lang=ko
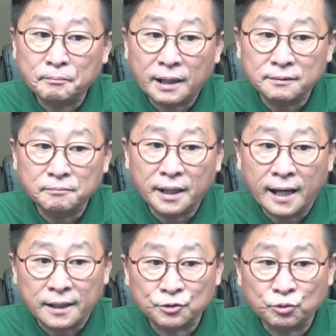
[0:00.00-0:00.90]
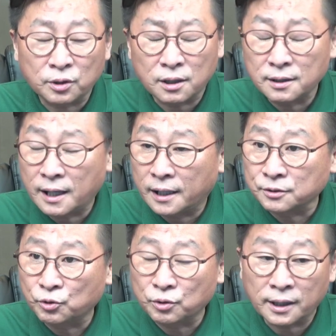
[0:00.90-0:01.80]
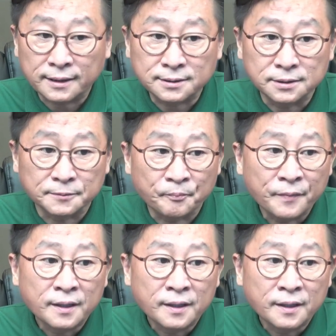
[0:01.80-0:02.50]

판매하는 것과 같은